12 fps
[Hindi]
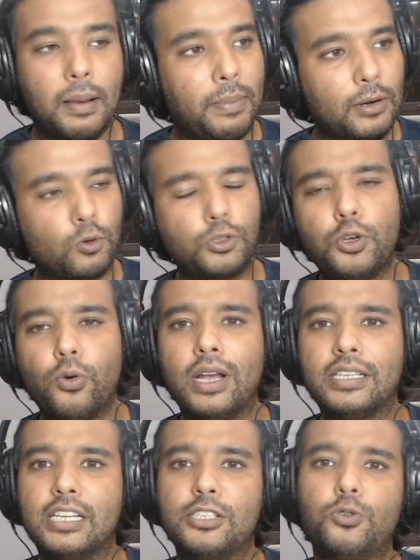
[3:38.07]
पर कुछ लोग
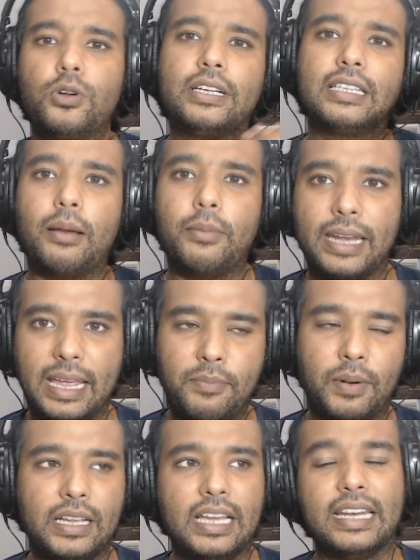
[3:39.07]
ऐसे हैं जिन्होंने किताबें नहीं
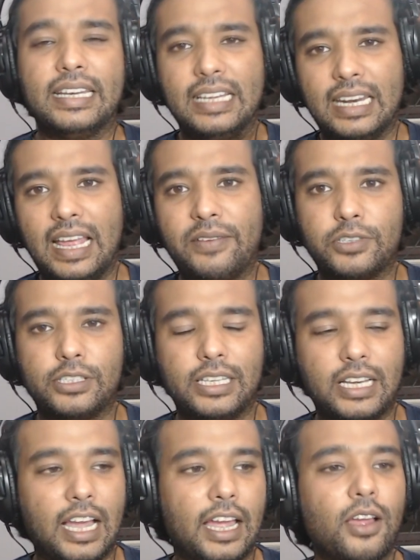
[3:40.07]
पढ़ी हैं रियल लाइफ से
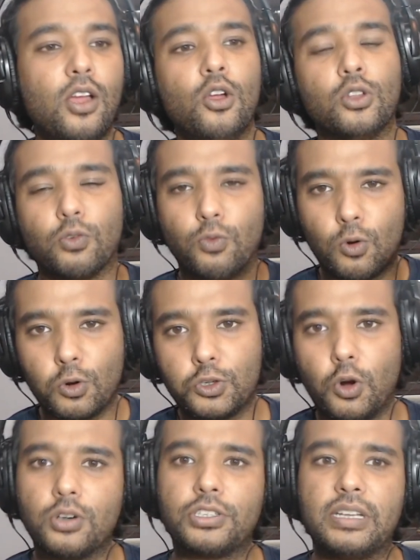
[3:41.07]
सीखा है वो कुछ
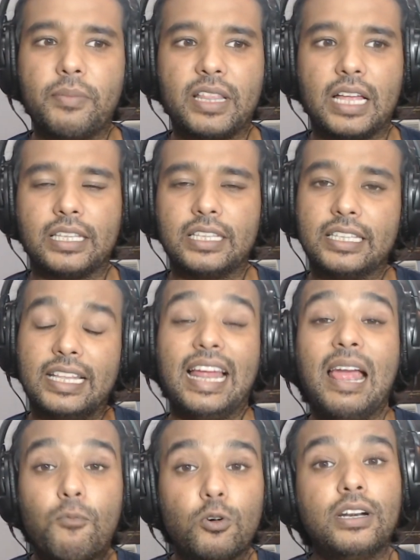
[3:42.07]
और चीज़ें बताते थे देन
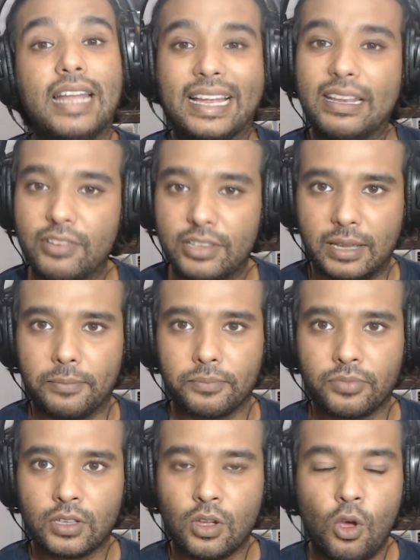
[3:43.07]
आई वुडेंट एग्री विद देम
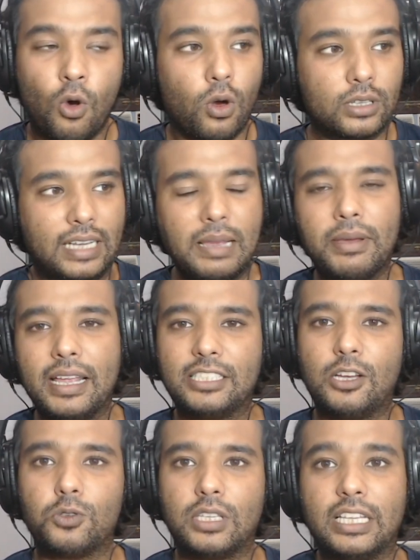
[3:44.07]
और कई बार ऐसा
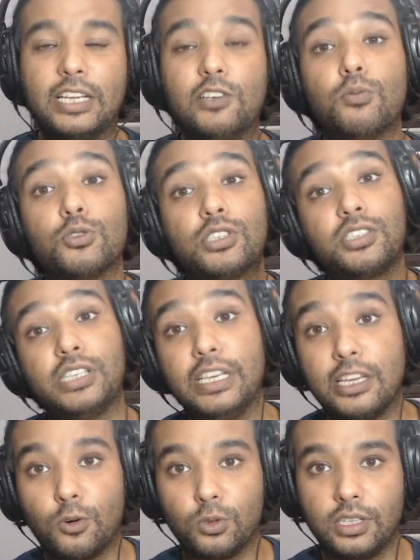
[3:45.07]
होता था कि वो मुझसे
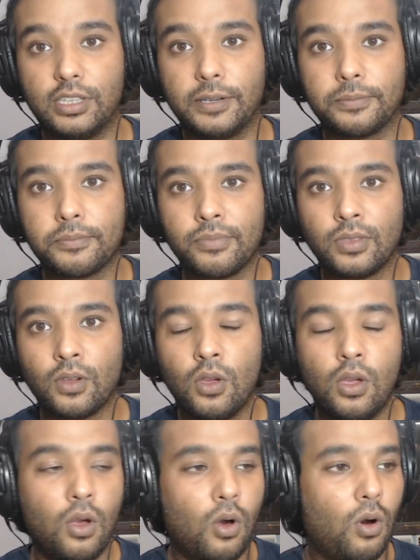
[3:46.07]
सीनियर होते थे
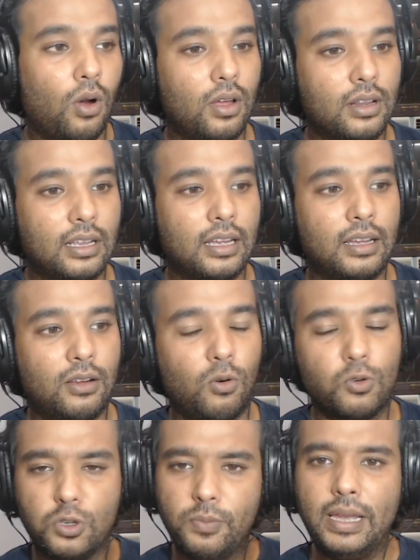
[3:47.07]
और
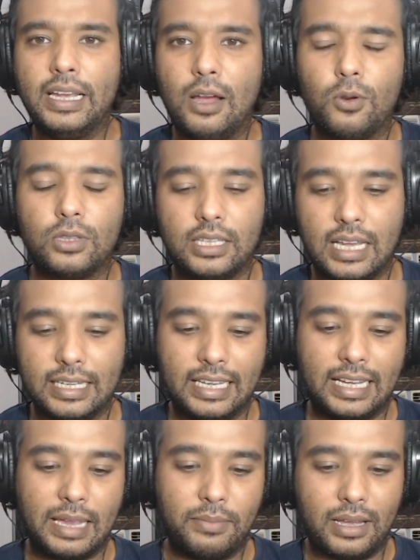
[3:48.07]
उसमें क्या होता था कि
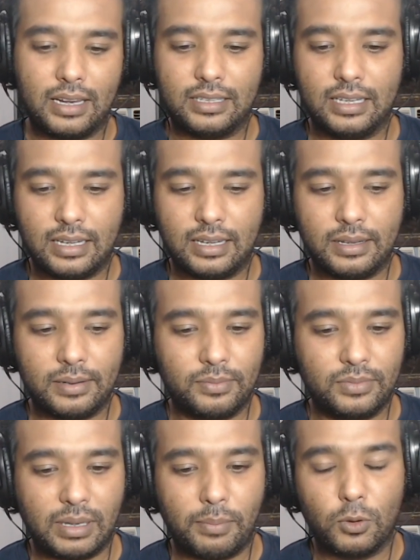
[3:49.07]
कई बार
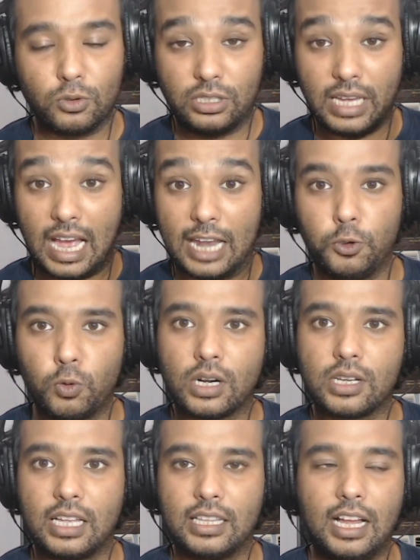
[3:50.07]
जब मैं उनसे आर्ग्यू
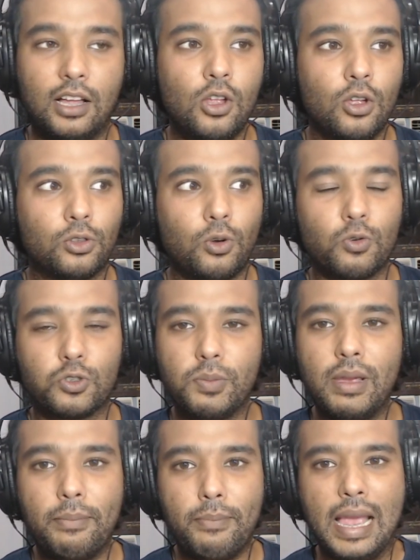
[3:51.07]
करता था
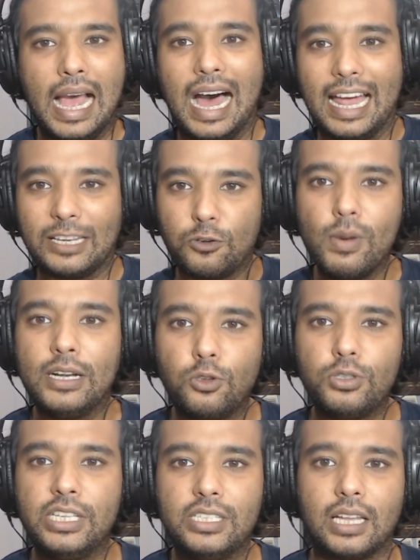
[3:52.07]
उसमें मैं आर्ग्यूमेंट तो
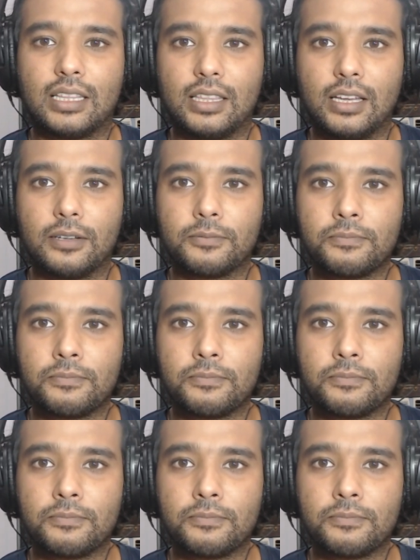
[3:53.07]
जीत जाता था